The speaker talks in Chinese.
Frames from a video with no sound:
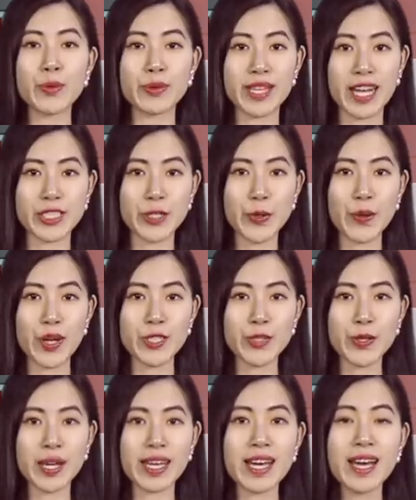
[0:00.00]
普大征关
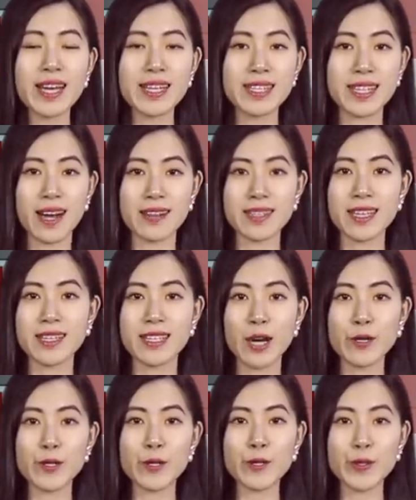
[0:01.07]
税、强硬
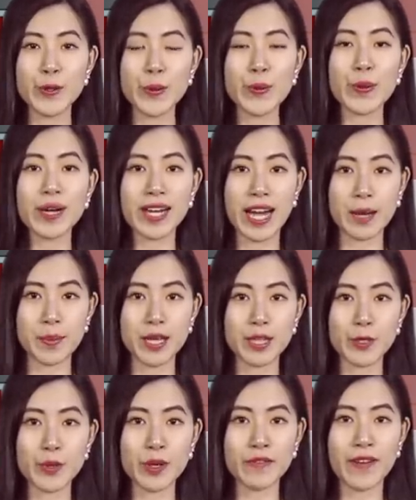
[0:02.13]
要求中国改变
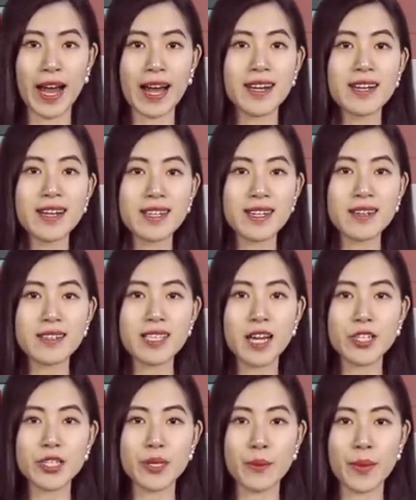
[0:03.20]
的做法，更
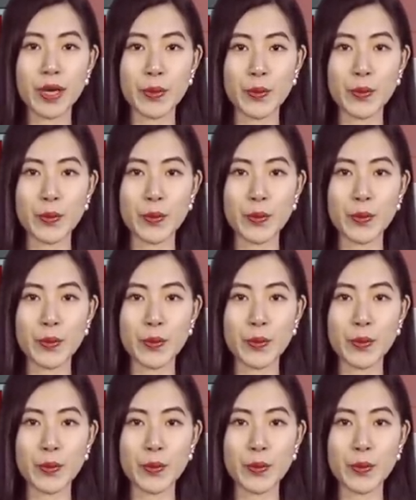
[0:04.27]
像是美